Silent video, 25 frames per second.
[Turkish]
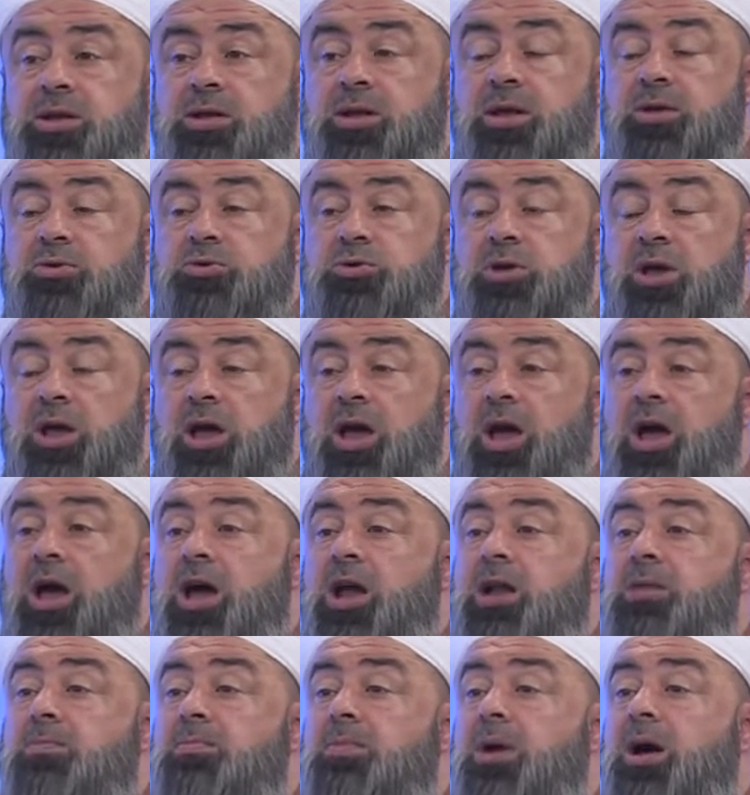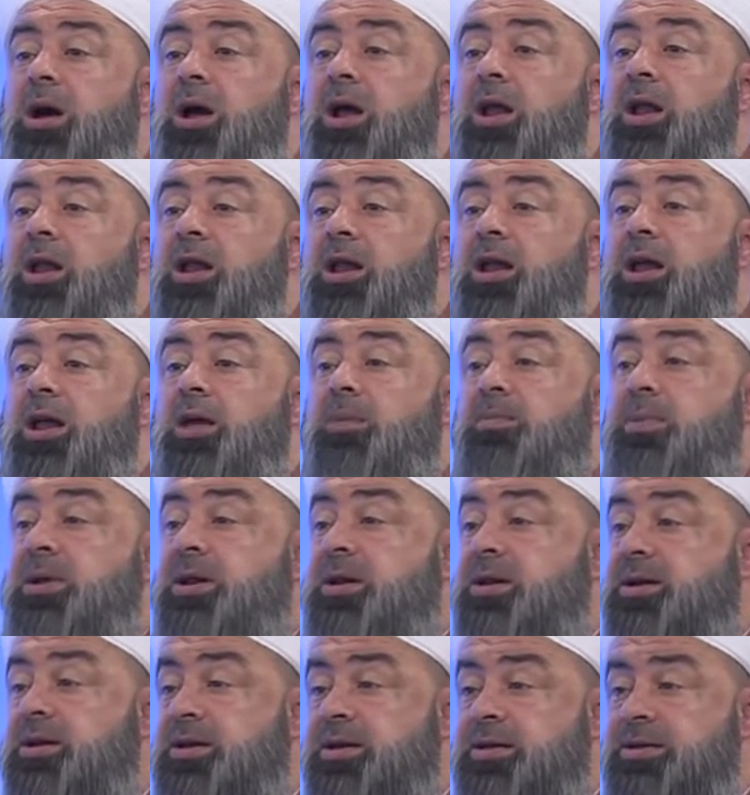aleyhi Her mahalleye bir
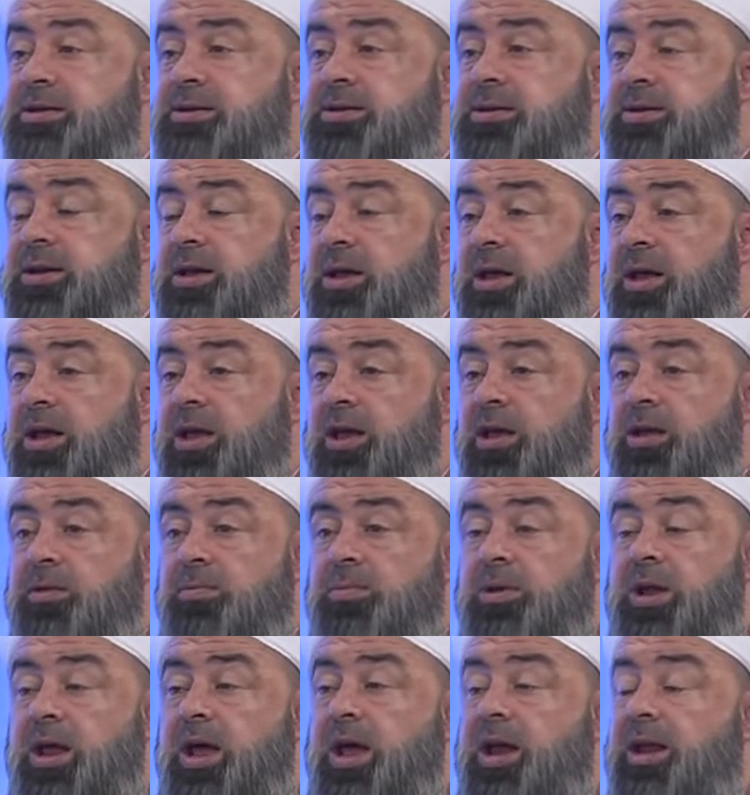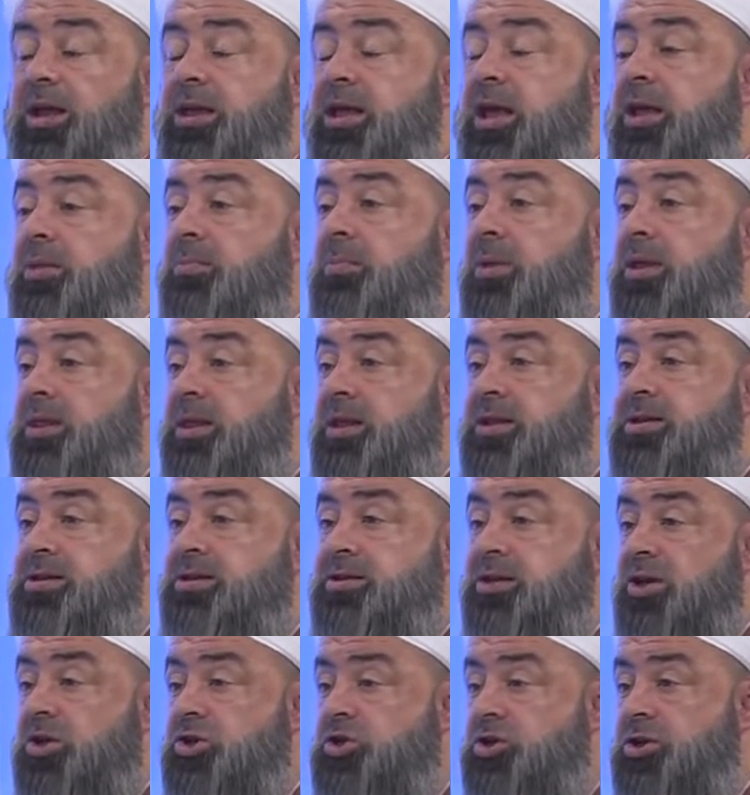kız bir erkek medresesi
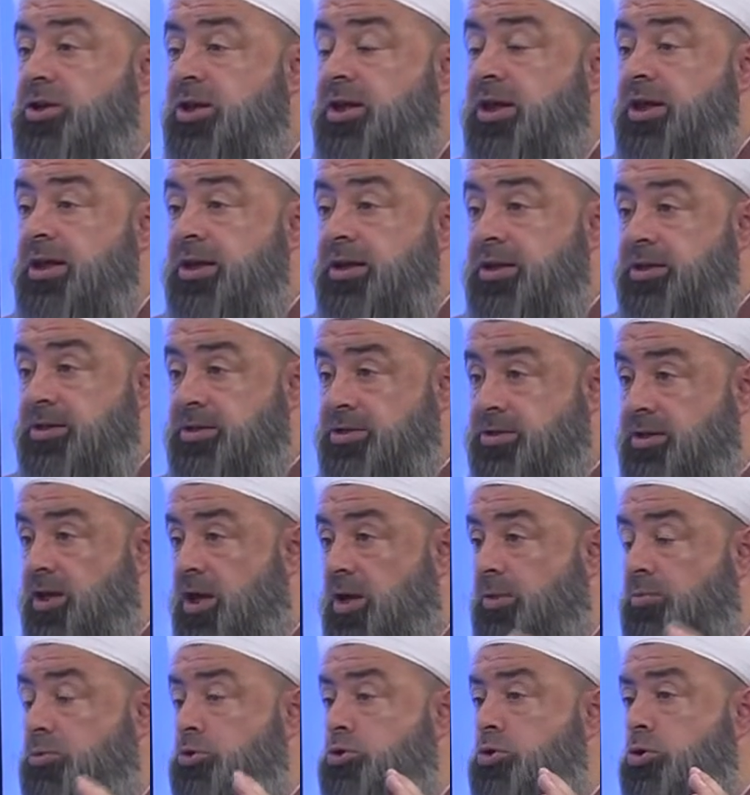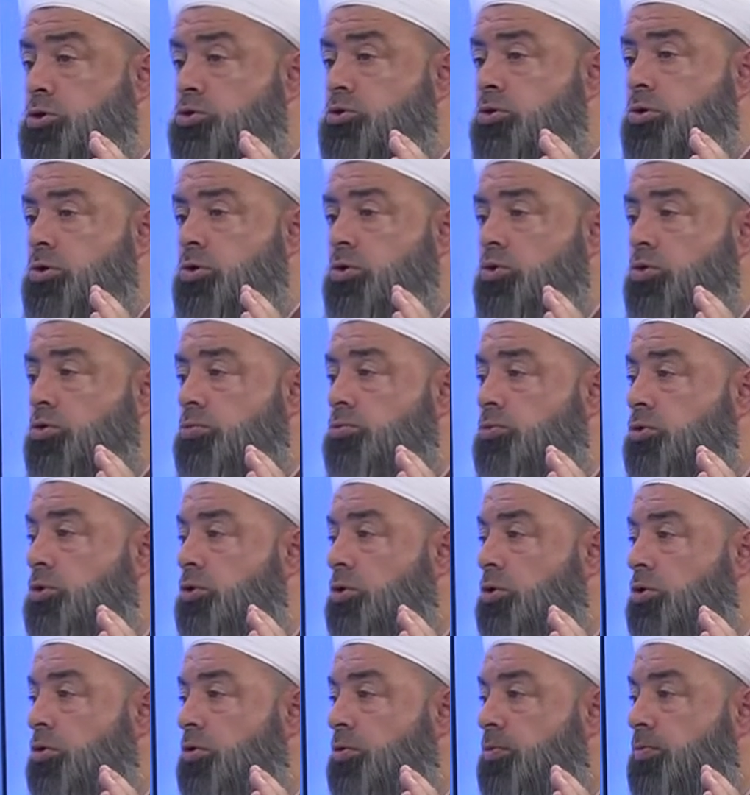açın İslam'ı söz veriyorum diyor.
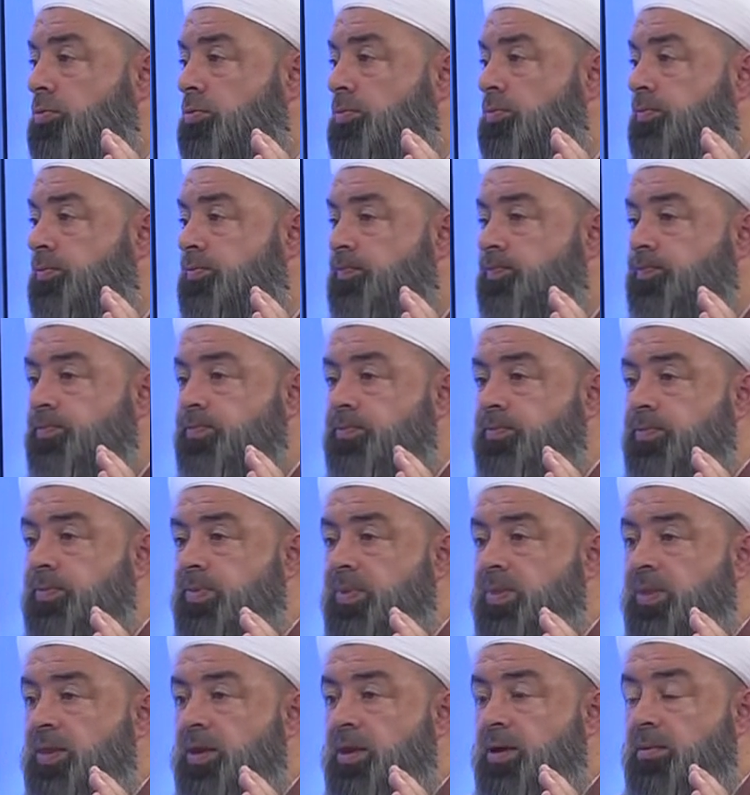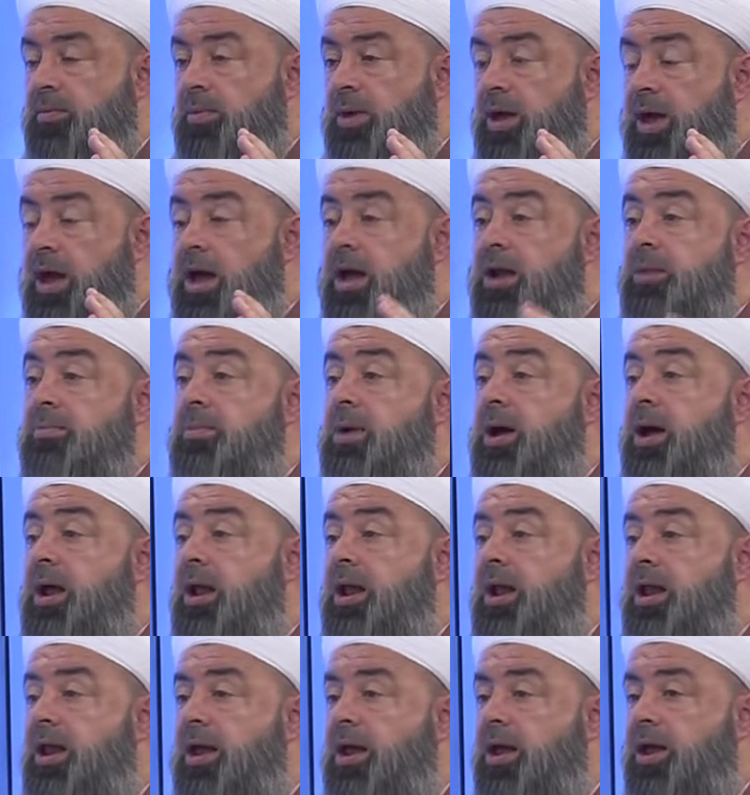Her mahalle.
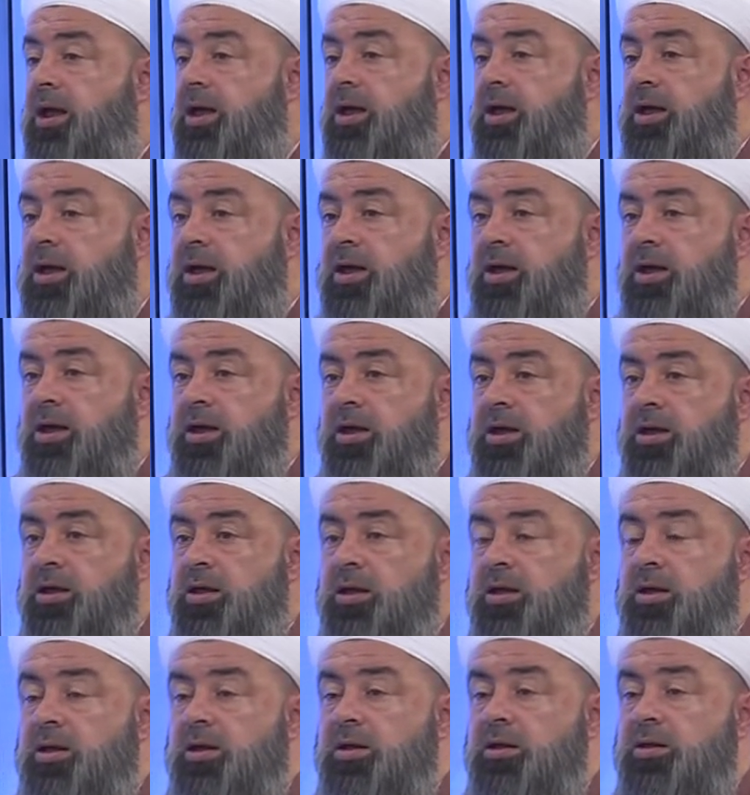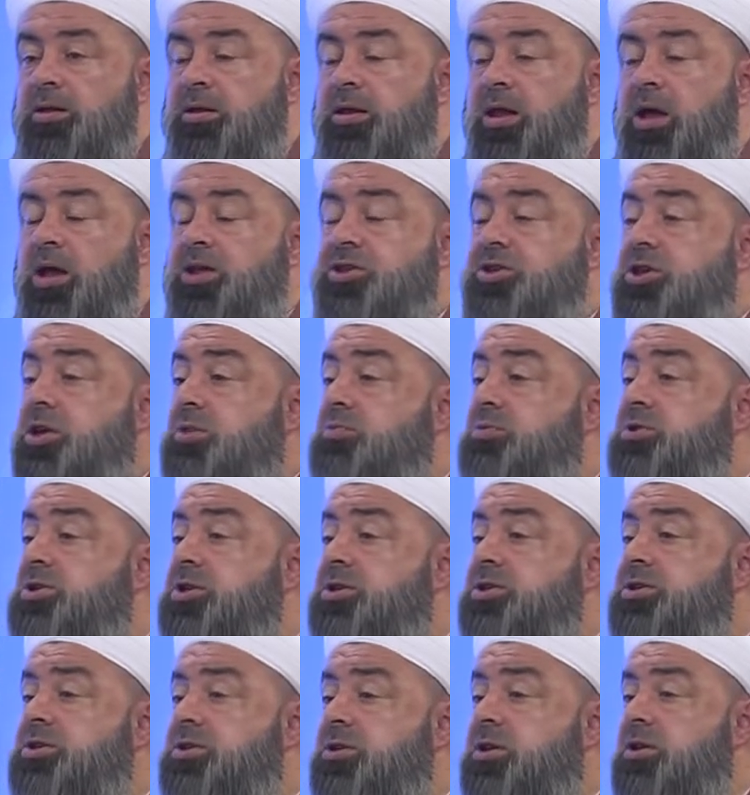Ne
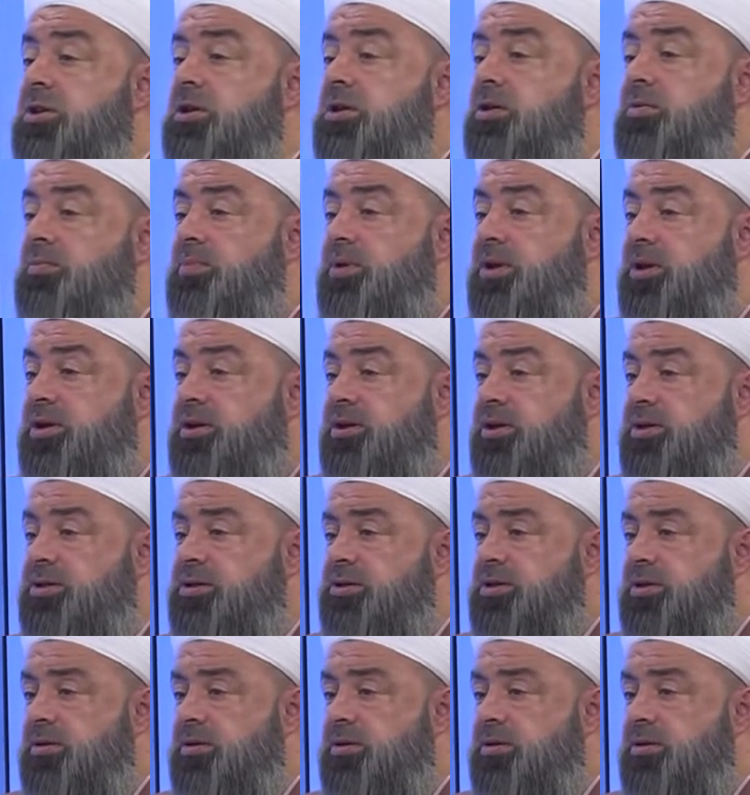açacakmışız? Bir kız